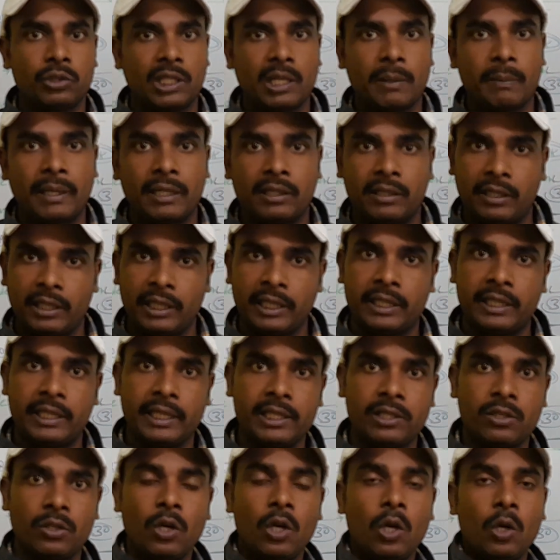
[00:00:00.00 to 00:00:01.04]
उसके बाद ट्रेड
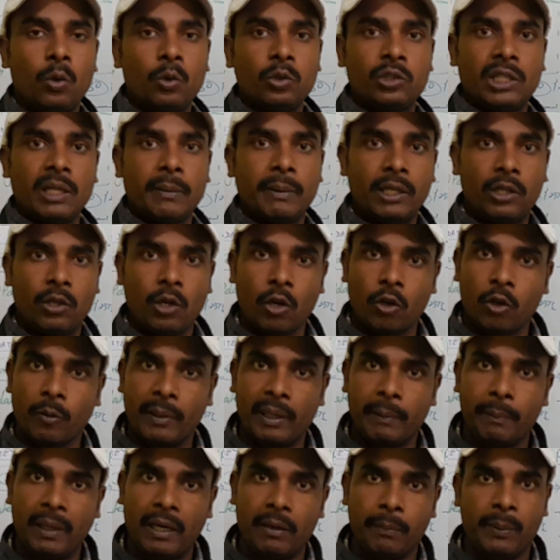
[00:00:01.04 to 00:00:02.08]
टेस्ट उसके बाद
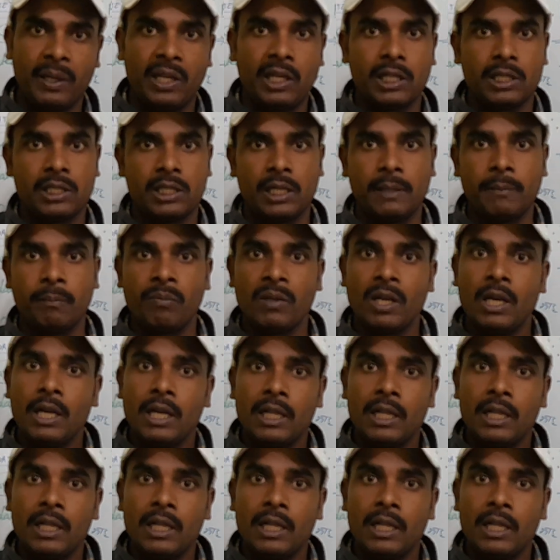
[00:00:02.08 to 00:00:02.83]
डॉक्यूमेंट वेरिफिकेशन